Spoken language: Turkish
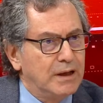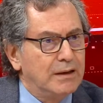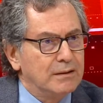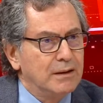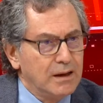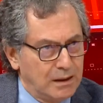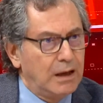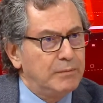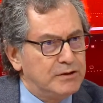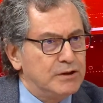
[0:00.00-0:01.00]
Yani
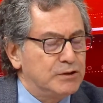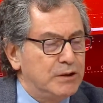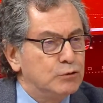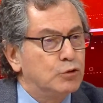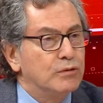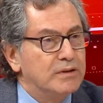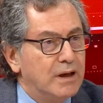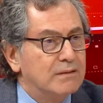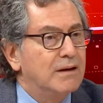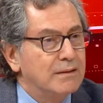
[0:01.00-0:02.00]
kaybedecek şeyin çok
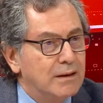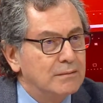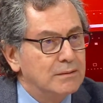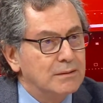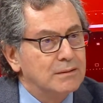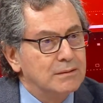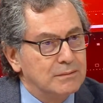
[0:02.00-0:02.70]
diye hatadan e,